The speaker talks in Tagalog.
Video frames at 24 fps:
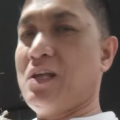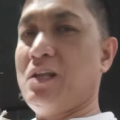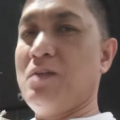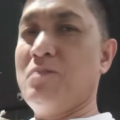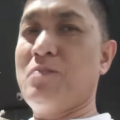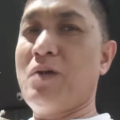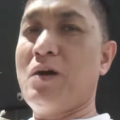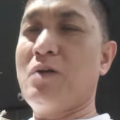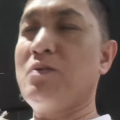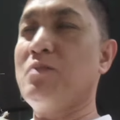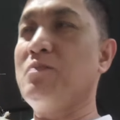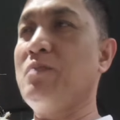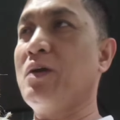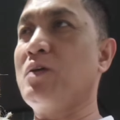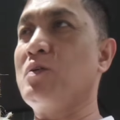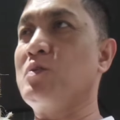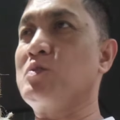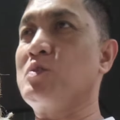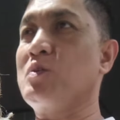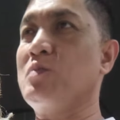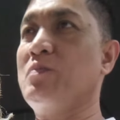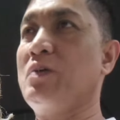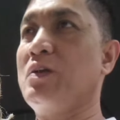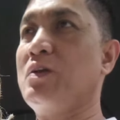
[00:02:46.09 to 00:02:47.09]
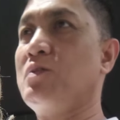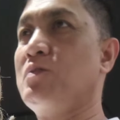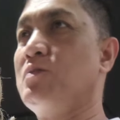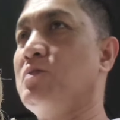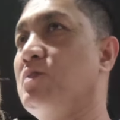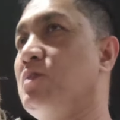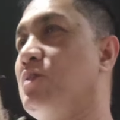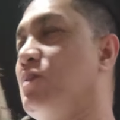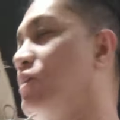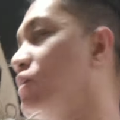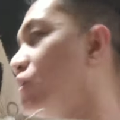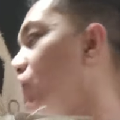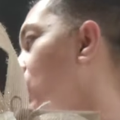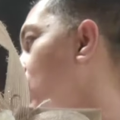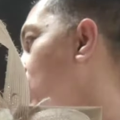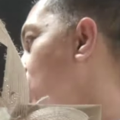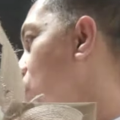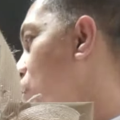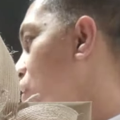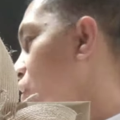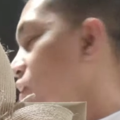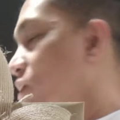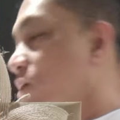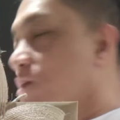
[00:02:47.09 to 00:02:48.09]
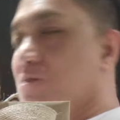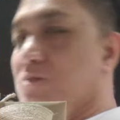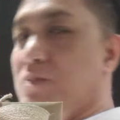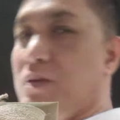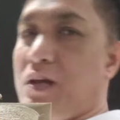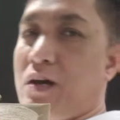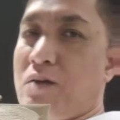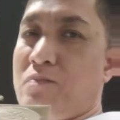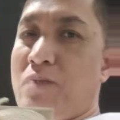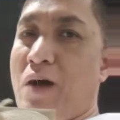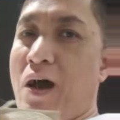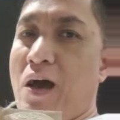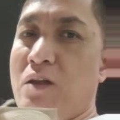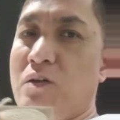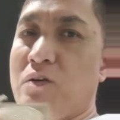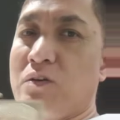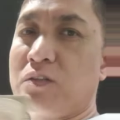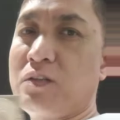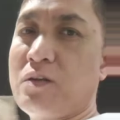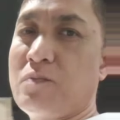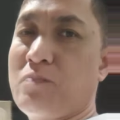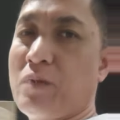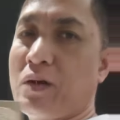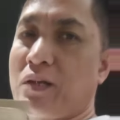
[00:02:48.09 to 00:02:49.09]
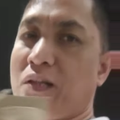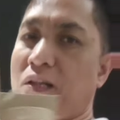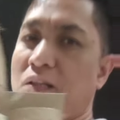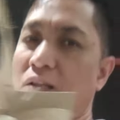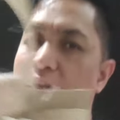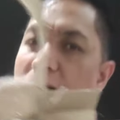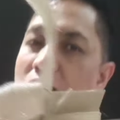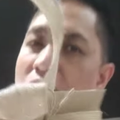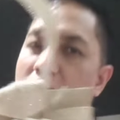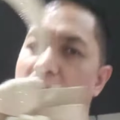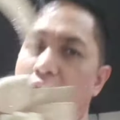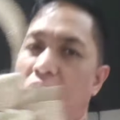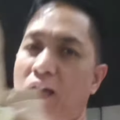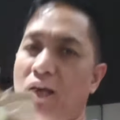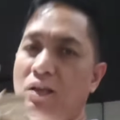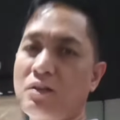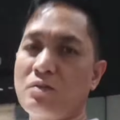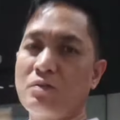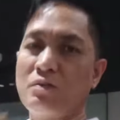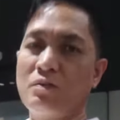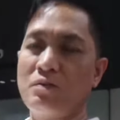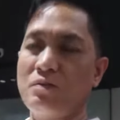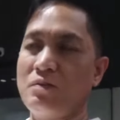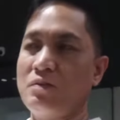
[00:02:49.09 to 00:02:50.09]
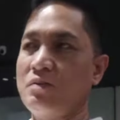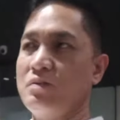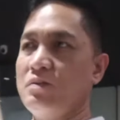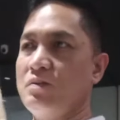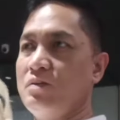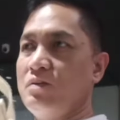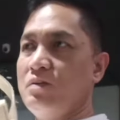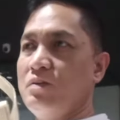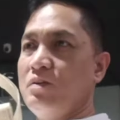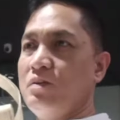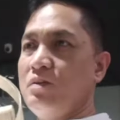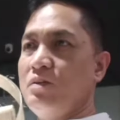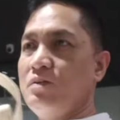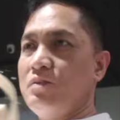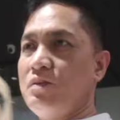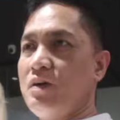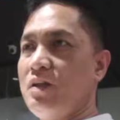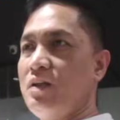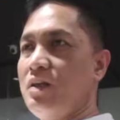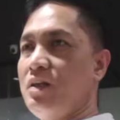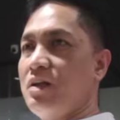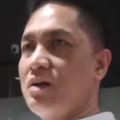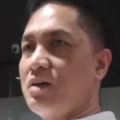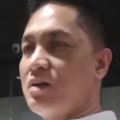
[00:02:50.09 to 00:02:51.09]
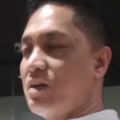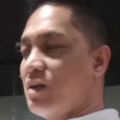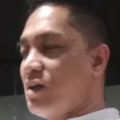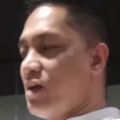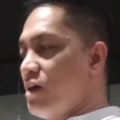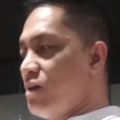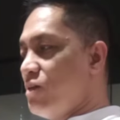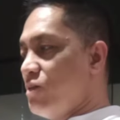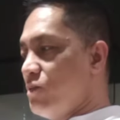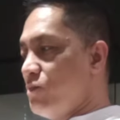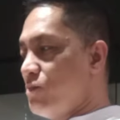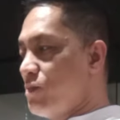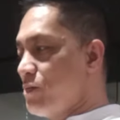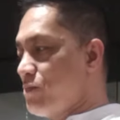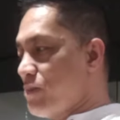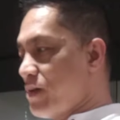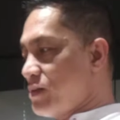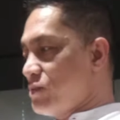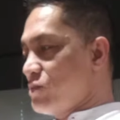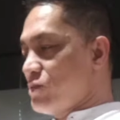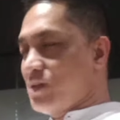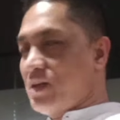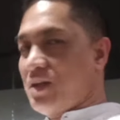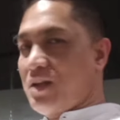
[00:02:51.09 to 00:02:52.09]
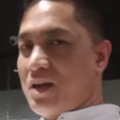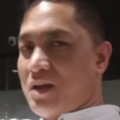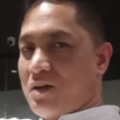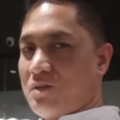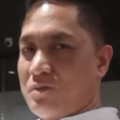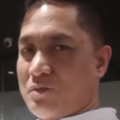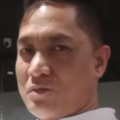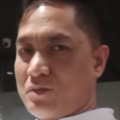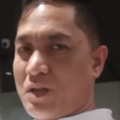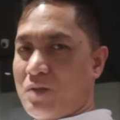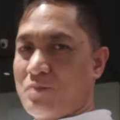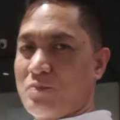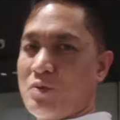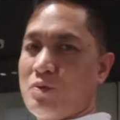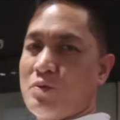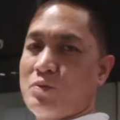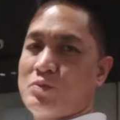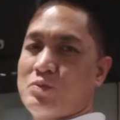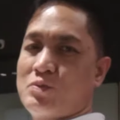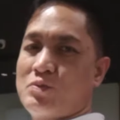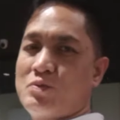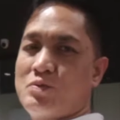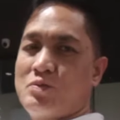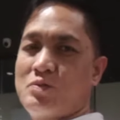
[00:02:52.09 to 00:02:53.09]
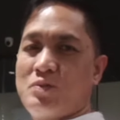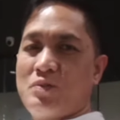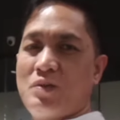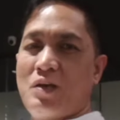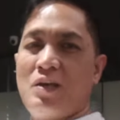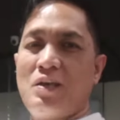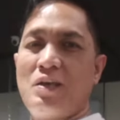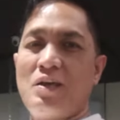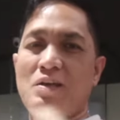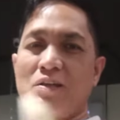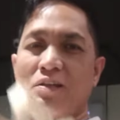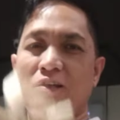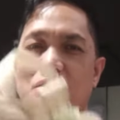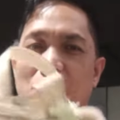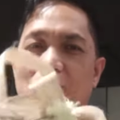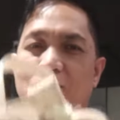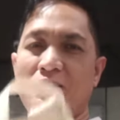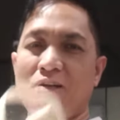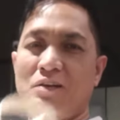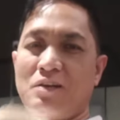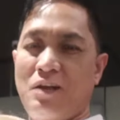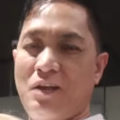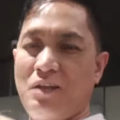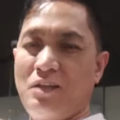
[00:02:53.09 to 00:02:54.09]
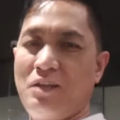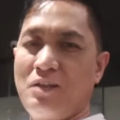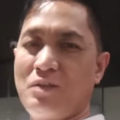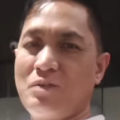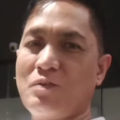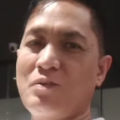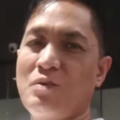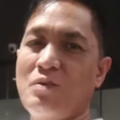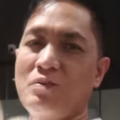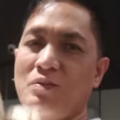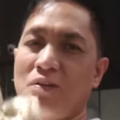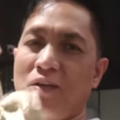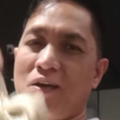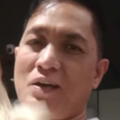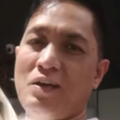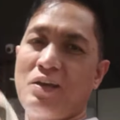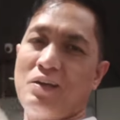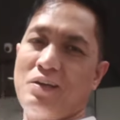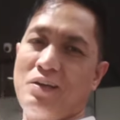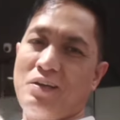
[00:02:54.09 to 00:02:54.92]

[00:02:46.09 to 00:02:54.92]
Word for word: Halimbawa, may customer akong ah, binabalot na pagdating nila, eto, ang kanilang regalo, ipapasok mo na mo. Tapos, ayan, ready to go na.